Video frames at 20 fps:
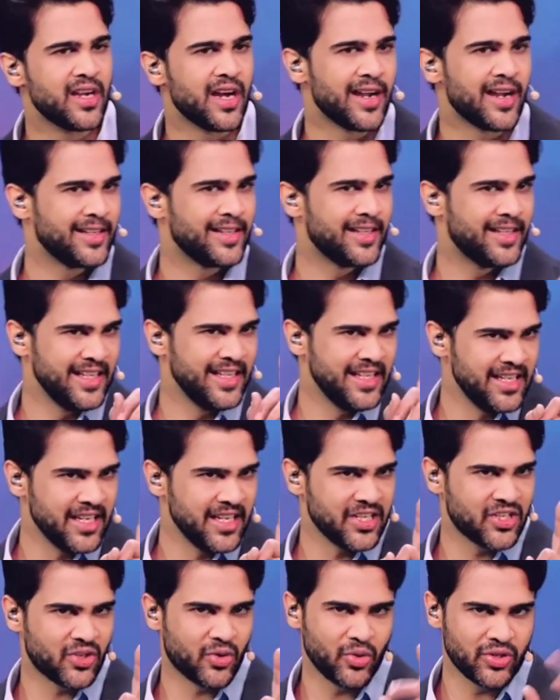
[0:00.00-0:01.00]
ఆ
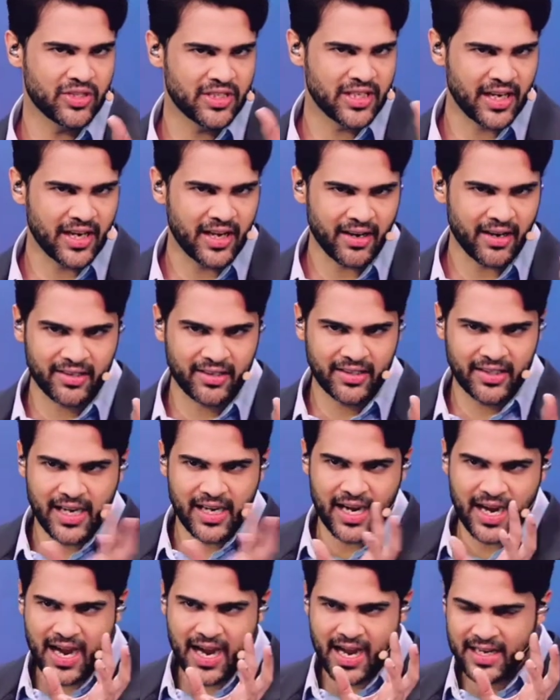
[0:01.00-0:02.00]
టీనేజ్కి వచ్చే కరెక్ట్గా
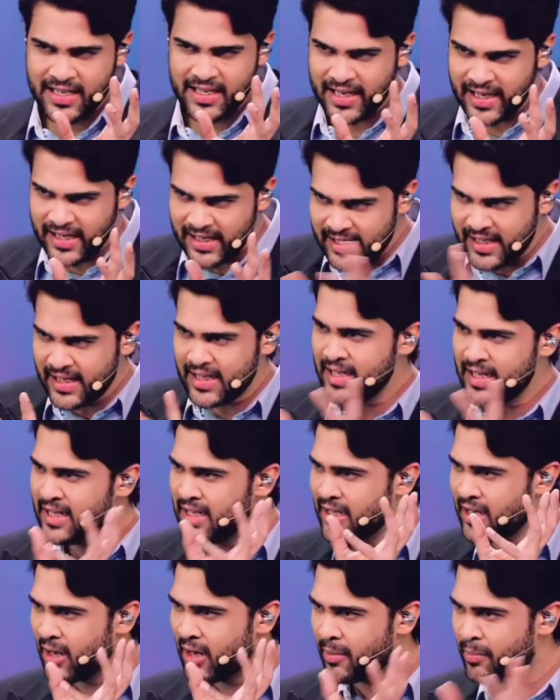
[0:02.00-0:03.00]
ఆ
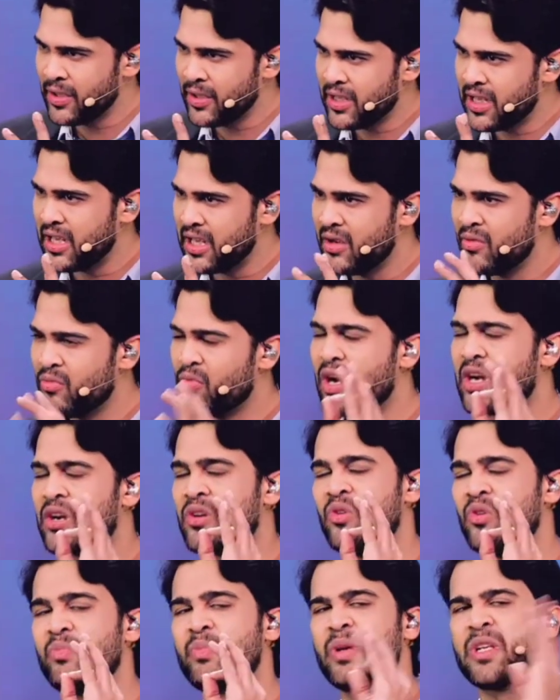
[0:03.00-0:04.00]
ఎయిటీన్లప్పటికి వారికి
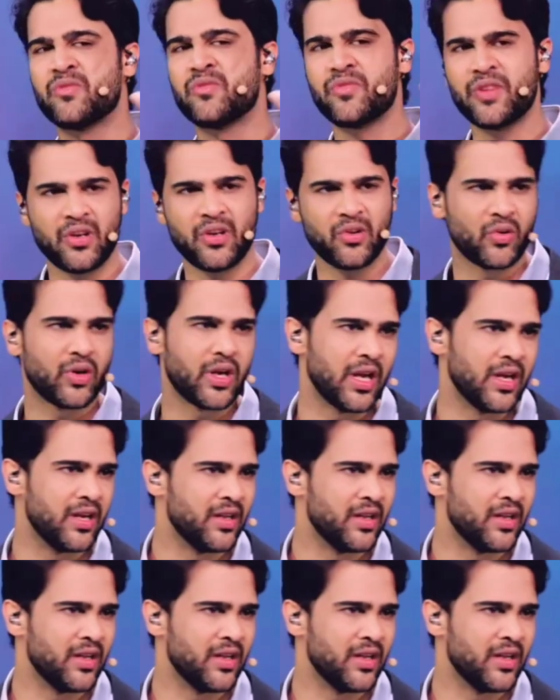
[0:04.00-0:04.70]
నువ్వు బెస్ట్ ఫ్రెండ్గా ఉండాలి